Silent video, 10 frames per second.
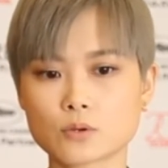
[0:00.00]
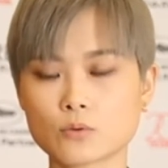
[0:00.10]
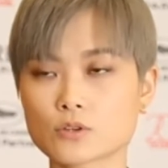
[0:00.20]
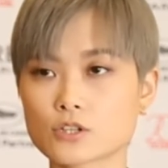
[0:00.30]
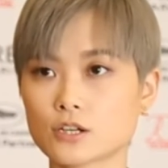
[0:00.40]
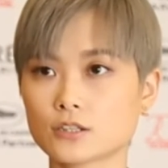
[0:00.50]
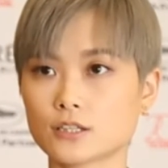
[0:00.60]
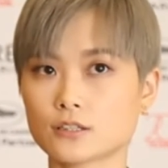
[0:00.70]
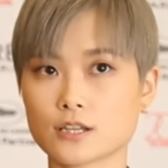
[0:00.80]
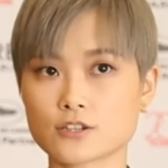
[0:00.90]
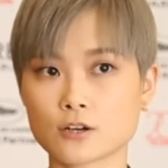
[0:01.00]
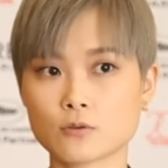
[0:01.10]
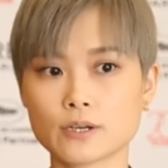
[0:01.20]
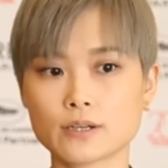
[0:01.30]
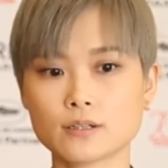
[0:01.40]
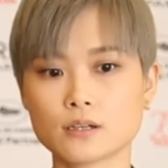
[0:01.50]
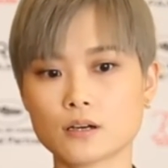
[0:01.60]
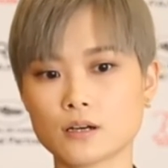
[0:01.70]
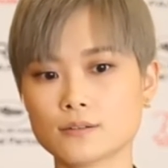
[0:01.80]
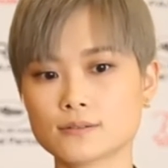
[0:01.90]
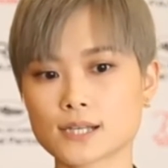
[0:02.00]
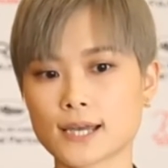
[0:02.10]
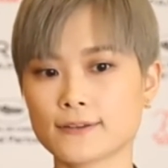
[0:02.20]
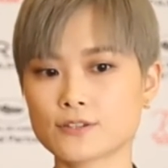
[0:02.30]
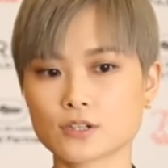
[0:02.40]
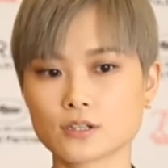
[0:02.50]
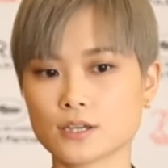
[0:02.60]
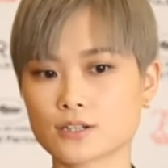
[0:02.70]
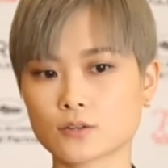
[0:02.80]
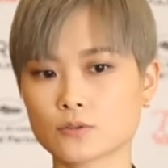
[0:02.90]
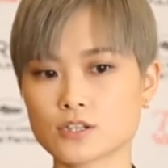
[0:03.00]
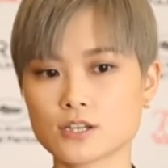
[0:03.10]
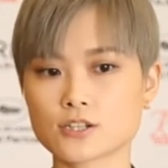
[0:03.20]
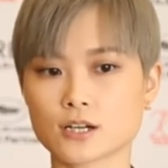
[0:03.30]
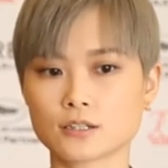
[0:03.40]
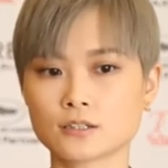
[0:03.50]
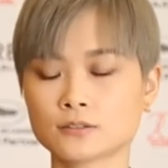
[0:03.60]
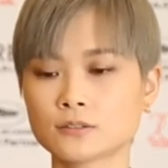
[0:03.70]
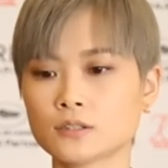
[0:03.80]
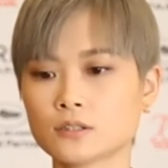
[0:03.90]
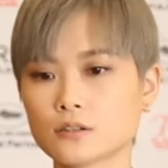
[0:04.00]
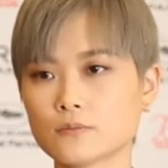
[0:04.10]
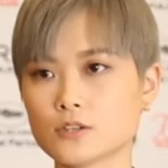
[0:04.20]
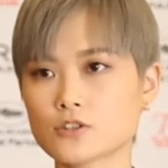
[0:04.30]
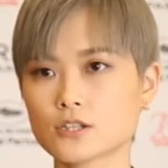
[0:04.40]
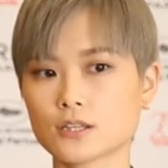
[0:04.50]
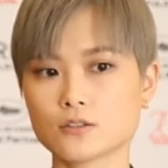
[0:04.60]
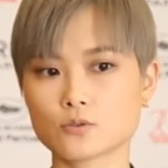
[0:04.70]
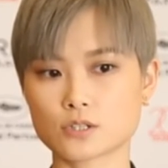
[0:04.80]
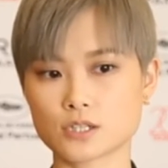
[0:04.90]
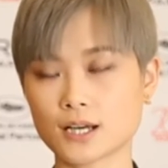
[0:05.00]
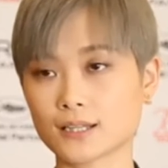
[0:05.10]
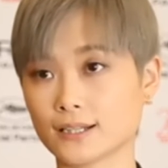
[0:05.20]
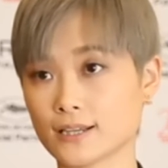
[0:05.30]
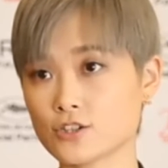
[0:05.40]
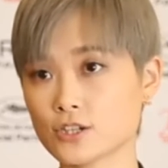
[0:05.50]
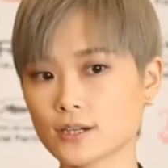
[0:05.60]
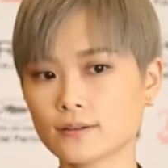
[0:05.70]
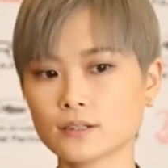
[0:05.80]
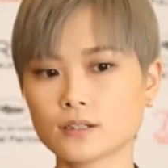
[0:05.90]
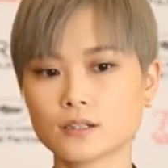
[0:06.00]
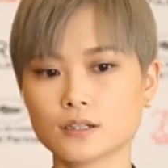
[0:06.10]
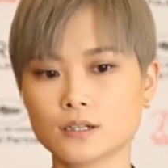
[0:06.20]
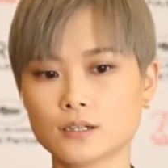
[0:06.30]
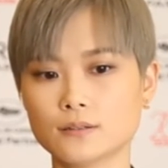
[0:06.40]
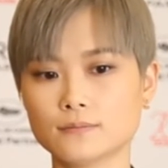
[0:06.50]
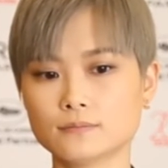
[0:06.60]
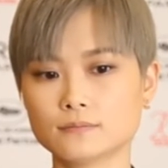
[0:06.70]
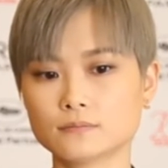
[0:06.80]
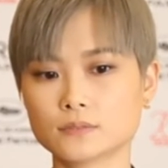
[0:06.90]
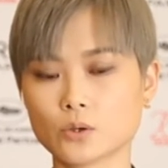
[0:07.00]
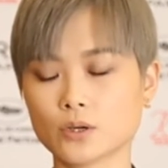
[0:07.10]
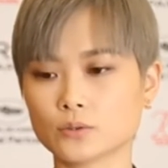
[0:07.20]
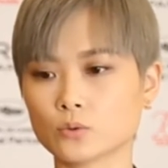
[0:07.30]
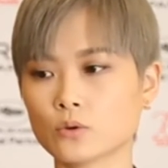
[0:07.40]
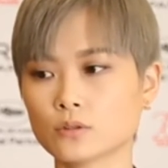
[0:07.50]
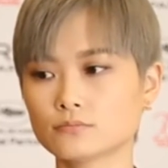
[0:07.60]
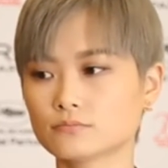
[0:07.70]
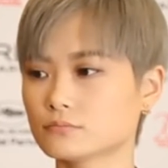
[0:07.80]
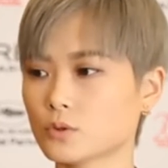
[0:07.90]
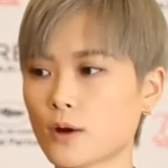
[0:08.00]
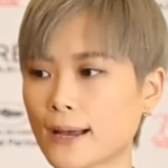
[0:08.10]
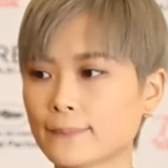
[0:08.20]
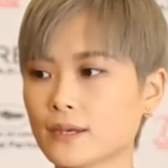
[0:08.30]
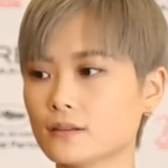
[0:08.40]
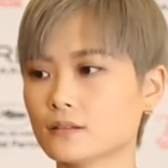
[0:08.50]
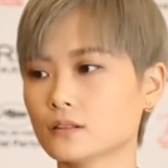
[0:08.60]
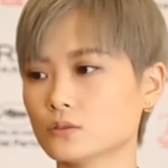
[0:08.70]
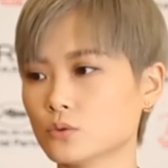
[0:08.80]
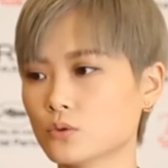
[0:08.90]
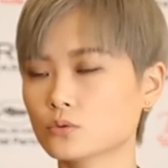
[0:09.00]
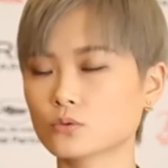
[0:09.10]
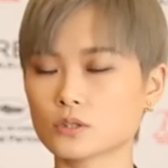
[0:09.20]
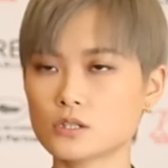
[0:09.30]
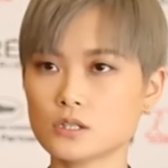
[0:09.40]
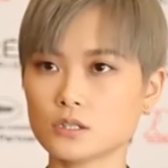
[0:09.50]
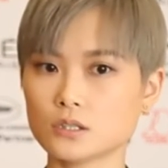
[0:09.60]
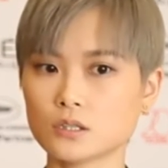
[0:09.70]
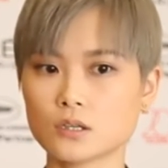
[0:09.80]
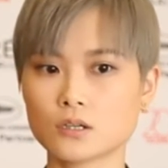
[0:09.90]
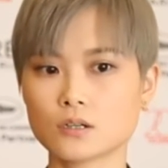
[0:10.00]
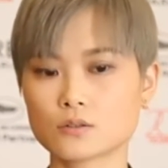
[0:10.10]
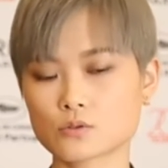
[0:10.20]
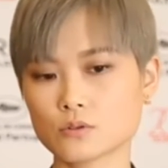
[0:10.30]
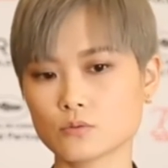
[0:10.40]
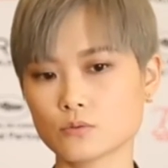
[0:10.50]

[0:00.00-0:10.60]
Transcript: 通过十二年的演唱会，呃在这个演唱会的现场跟歌迷之间的一种情感的连接，呃有很多画面很多共同的记忆。所以